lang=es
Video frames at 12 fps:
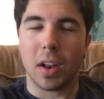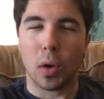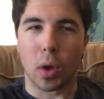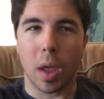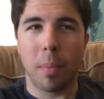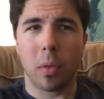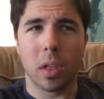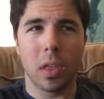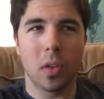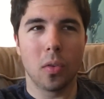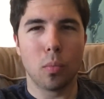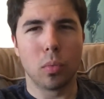lo que he
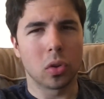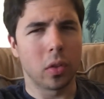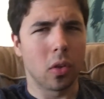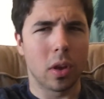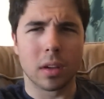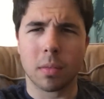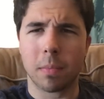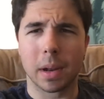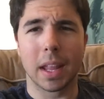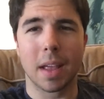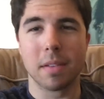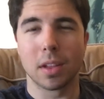podido, un montón de horas
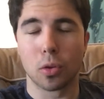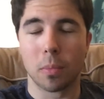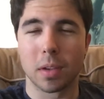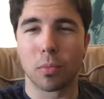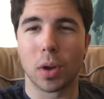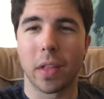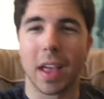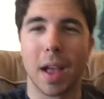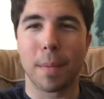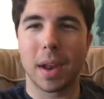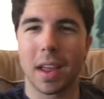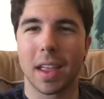prácticamente son más fuera de
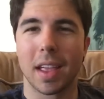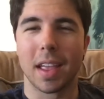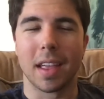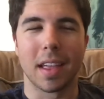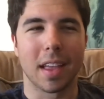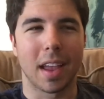cámara que,